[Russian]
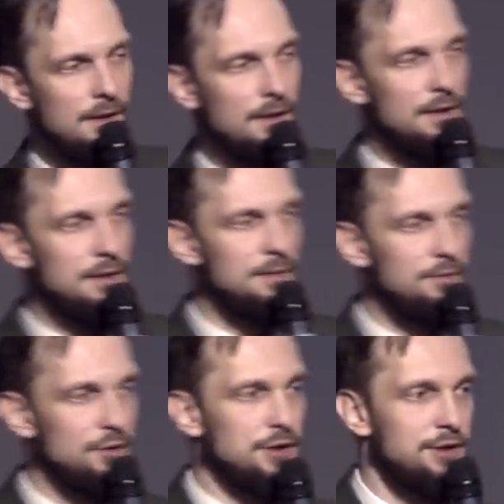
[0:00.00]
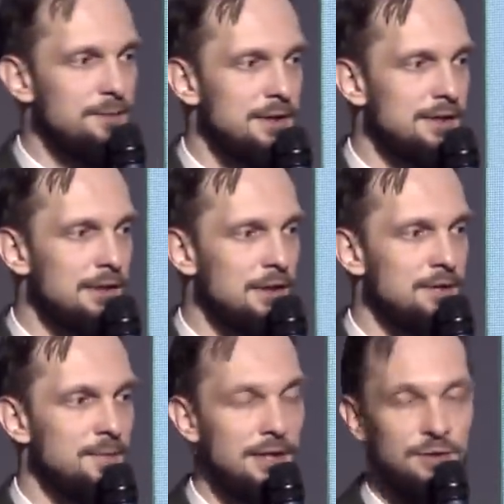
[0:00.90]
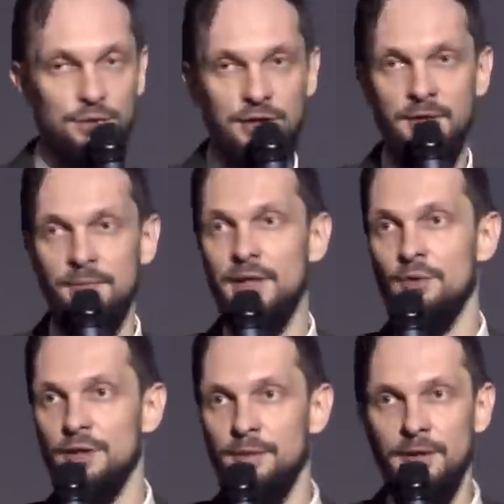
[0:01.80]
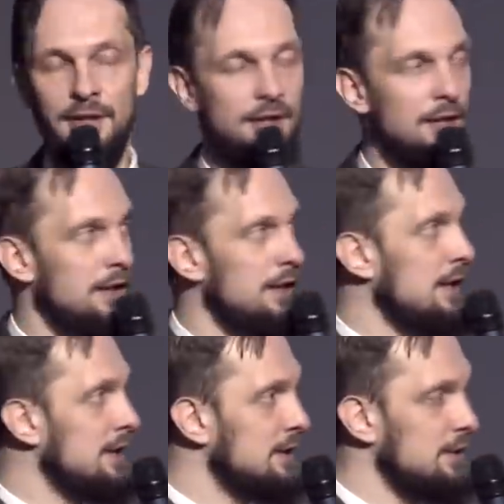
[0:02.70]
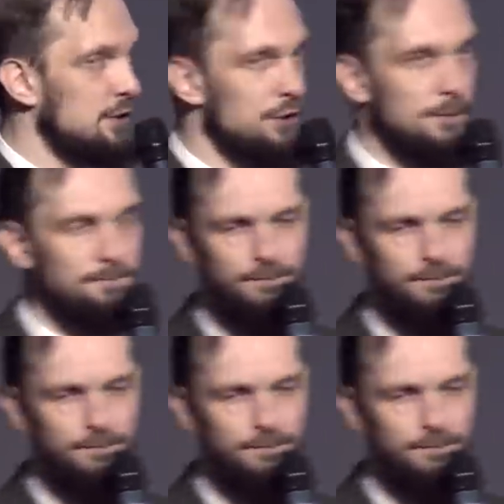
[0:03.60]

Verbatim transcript: э, возраст Земли стал измеряться уже миллионами лет. И оказалось, что